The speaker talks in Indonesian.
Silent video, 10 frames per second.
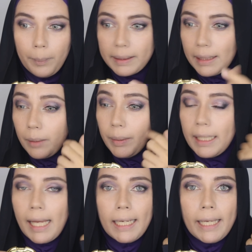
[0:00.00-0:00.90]
pas lagi
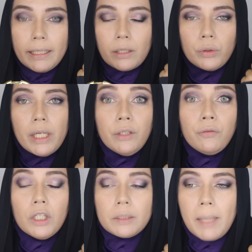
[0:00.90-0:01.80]
bikin eyeliner udah
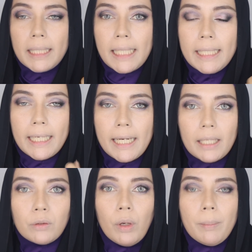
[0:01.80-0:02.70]
default banget kali karena
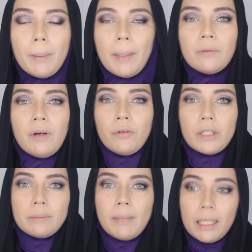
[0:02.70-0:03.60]
kan gue emang paling
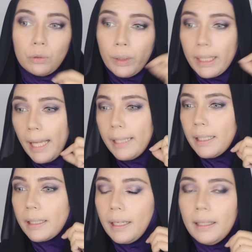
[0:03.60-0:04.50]
favorit banget wing
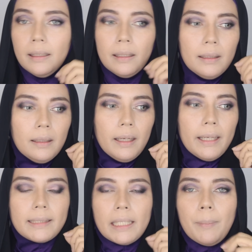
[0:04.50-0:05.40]
liner ya
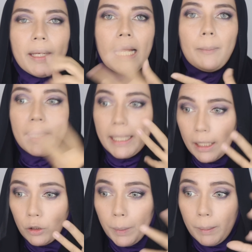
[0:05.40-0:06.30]
eh tadi padahal
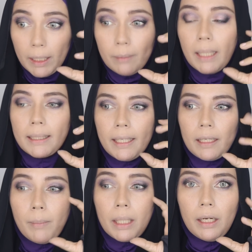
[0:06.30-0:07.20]
pinginnya tuh pengen bikin mata
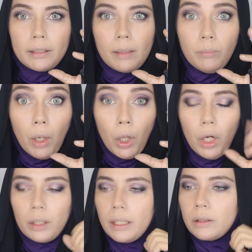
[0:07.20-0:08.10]
yang emang kelihatan
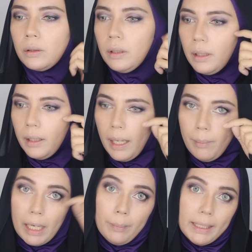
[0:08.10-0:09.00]
belok gitu eh
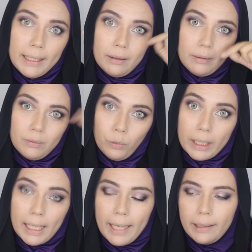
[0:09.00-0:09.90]
malah bikin
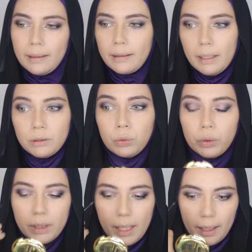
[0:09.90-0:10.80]
wing liner ya
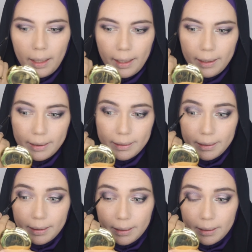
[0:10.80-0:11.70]
sudahlah
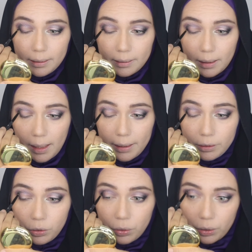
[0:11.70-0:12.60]

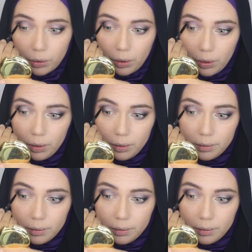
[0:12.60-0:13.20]
terlanjur toh